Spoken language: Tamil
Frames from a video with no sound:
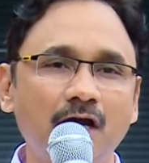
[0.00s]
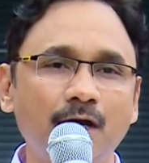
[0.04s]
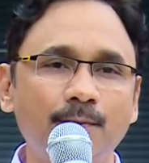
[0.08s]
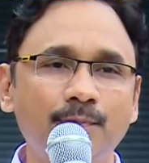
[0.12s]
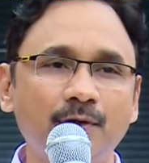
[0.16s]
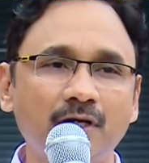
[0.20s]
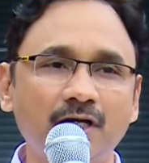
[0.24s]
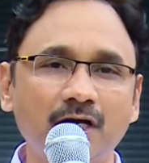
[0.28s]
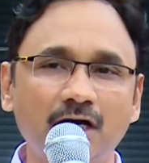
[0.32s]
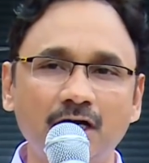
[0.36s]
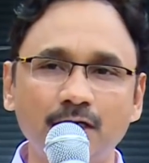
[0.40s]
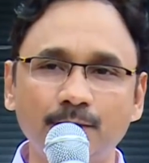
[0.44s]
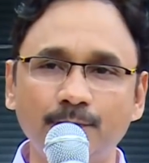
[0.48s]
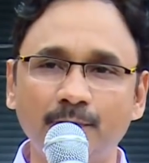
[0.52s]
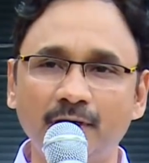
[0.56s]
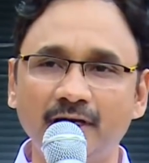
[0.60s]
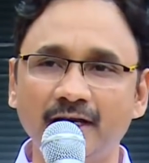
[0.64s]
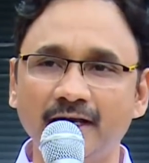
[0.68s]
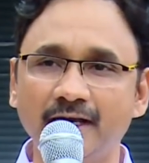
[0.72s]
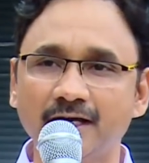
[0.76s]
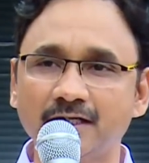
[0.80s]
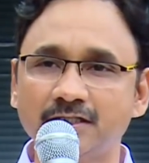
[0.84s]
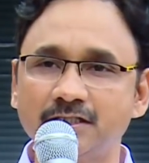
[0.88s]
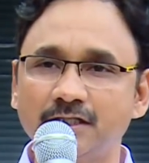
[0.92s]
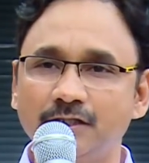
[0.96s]
அப்போ கார்பன்
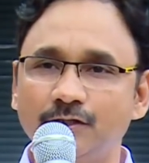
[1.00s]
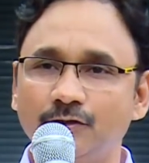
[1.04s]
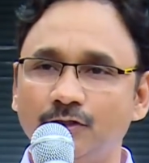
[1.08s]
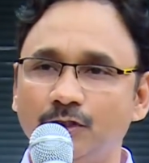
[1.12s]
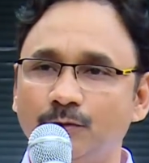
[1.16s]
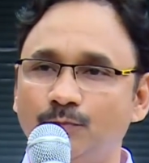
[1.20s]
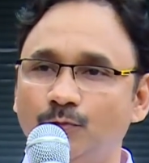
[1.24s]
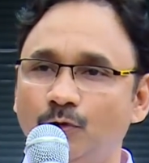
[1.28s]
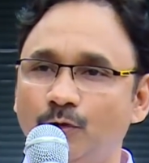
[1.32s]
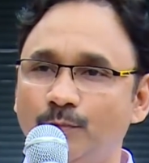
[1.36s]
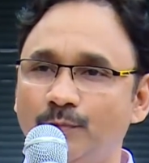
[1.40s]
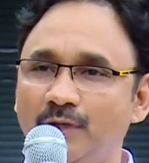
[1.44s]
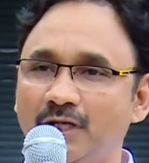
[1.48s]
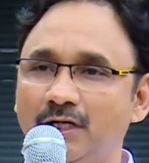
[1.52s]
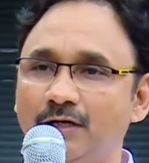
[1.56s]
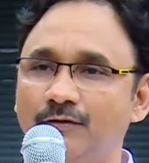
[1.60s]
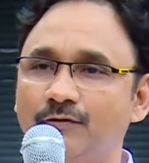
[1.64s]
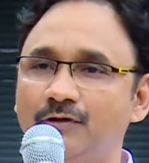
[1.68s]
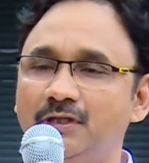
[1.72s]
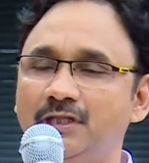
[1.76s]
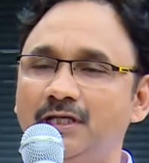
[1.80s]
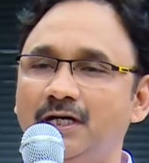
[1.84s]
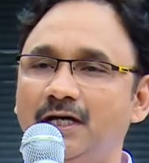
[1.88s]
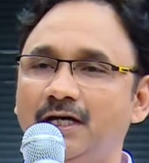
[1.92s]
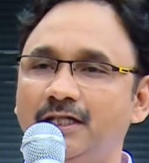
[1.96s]
டை ஆக்சைடு வந்து
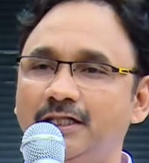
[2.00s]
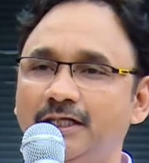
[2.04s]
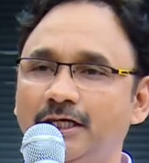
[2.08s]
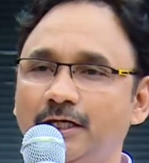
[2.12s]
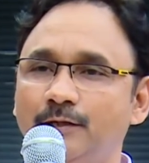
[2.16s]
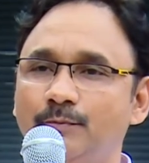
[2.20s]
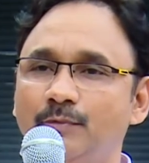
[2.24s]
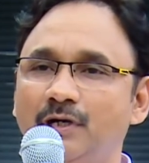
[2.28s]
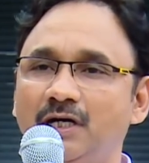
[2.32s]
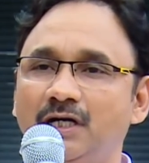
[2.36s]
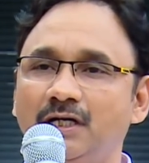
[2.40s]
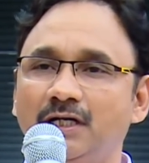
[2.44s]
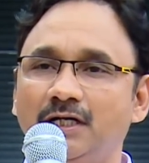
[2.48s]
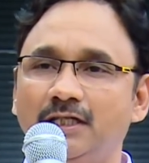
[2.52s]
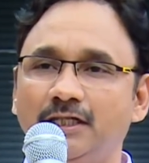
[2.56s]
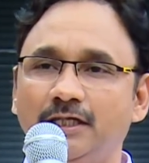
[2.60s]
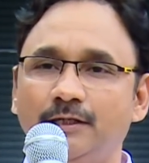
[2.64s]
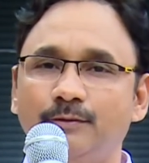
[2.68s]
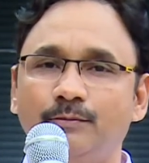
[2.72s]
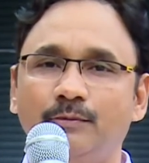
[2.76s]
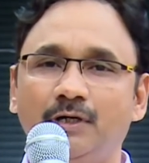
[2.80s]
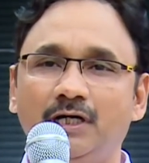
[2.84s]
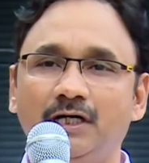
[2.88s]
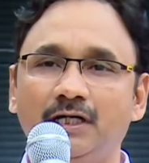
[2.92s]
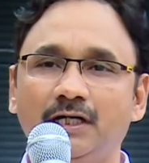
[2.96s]
பூமியில் வந்து அதிகமாக
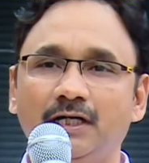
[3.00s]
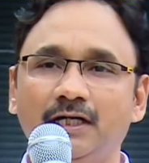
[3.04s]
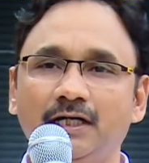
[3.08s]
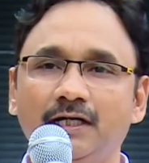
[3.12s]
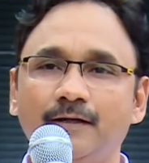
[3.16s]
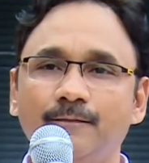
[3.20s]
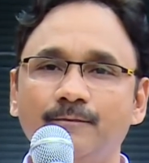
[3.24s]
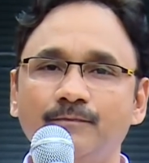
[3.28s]
அதிகமாக